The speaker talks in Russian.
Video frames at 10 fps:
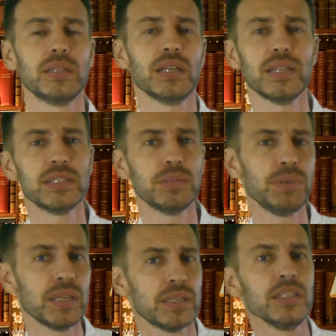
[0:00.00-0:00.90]
и тогда
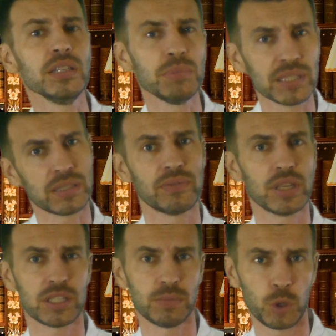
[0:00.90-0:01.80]
тебе не место в
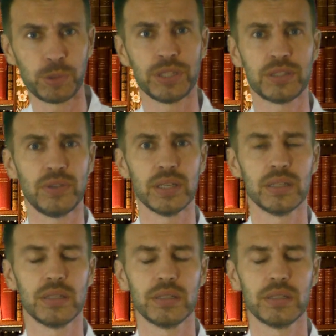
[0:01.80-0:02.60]
нашем обществе.